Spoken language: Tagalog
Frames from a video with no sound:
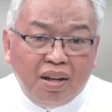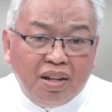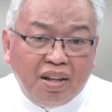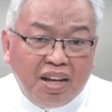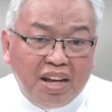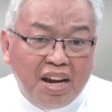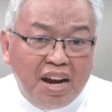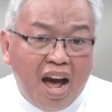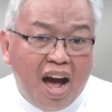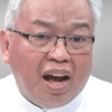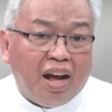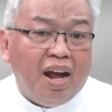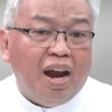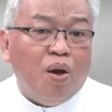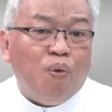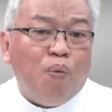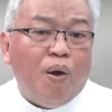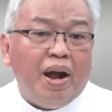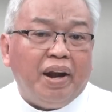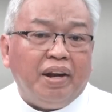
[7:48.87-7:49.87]

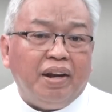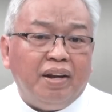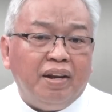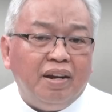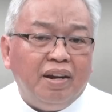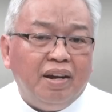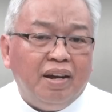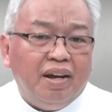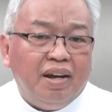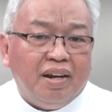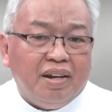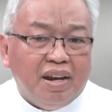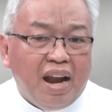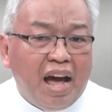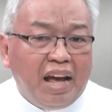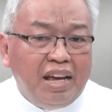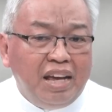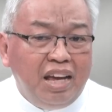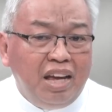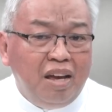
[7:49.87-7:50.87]
ginagalawan,
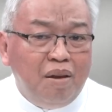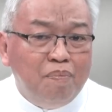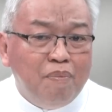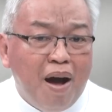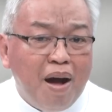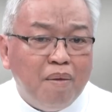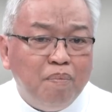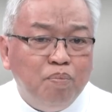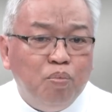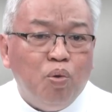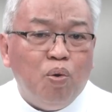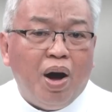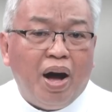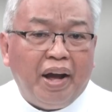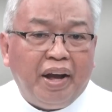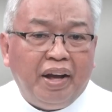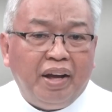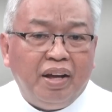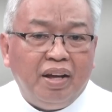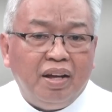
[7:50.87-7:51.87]
naiibang
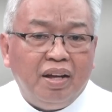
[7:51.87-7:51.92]
buhay,